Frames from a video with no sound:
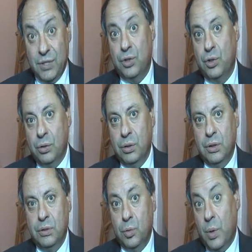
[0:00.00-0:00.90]

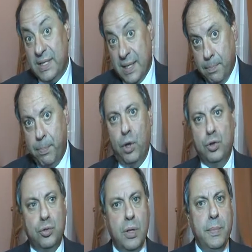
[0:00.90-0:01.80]
chiesto quasi
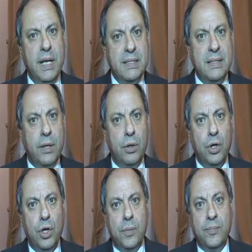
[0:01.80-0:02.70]
imposto il
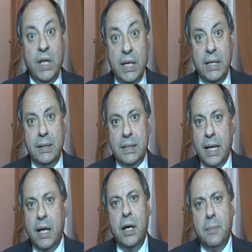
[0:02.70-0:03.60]
Ministero degli
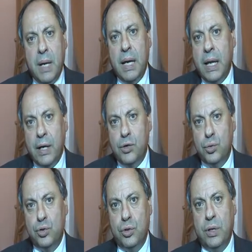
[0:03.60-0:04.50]
Interni, ma era
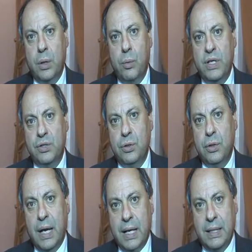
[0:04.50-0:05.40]
giusto che
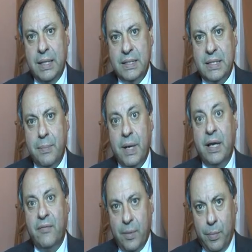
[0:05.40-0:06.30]
questo accadesse,
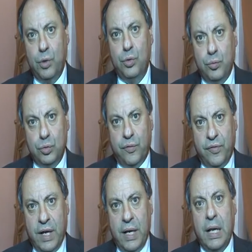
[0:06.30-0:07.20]
ma che avrebbero dovuto
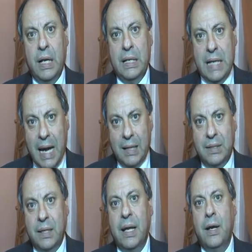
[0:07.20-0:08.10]
fare gli
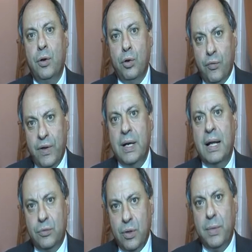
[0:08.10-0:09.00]
altri che hanno
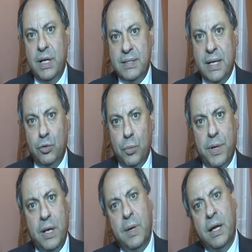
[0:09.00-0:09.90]
governato e amministrato
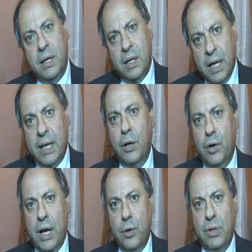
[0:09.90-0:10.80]
prima e che
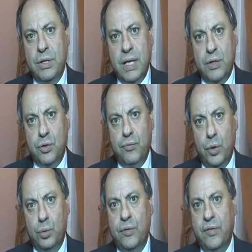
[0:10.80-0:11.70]
non hanno inteso o
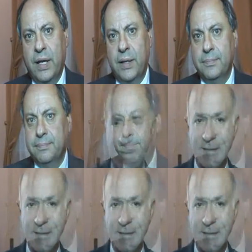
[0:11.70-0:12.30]
voluto fare.